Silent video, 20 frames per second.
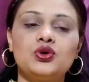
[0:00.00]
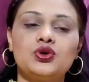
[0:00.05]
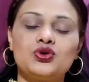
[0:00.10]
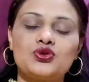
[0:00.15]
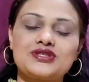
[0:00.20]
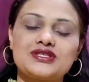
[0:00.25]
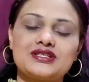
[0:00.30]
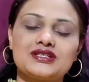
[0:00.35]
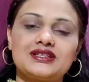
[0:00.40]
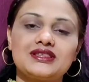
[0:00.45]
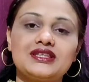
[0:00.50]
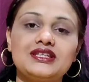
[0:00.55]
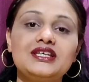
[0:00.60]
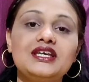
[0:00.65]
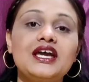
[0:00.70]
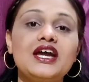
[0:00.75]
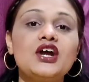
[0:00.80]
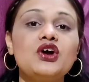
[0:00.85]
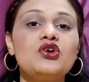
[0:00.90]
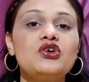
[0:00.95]
हो सकती
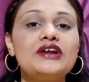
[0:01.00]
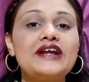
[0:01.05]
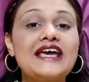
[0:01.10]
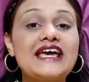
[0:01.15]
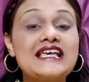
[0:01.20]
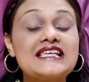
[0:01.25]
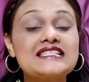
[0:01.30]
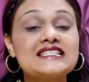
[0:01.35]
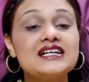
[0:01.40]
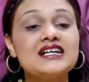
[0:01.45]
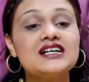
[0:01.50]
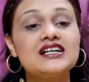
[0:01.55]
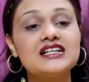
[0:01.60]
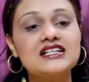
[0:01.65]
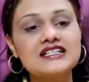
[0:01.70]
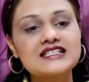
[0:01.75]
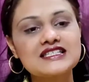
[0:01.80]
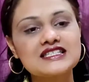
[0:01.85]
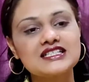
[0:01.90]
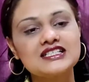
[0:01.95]
है और ऐसा
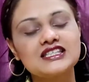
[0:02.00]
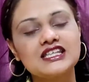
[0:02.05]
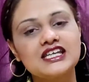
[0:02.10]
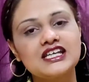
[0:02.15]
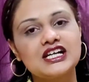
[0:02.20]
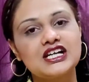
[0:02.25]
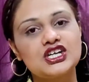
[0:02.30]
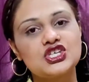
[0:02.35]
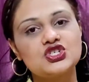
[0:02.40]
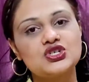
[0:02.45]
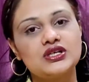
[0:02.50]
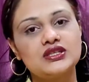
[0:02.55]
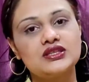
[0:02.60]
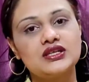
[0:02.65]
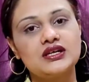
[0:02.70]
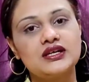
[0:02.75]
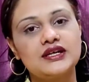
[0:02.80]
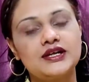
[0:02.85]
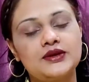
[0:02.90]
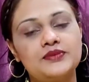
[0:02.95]
अक्सर देखा
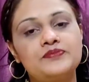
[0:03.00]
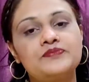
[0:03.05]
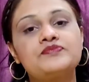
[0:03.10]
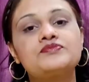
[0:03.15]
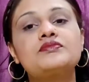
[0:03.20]
जाता है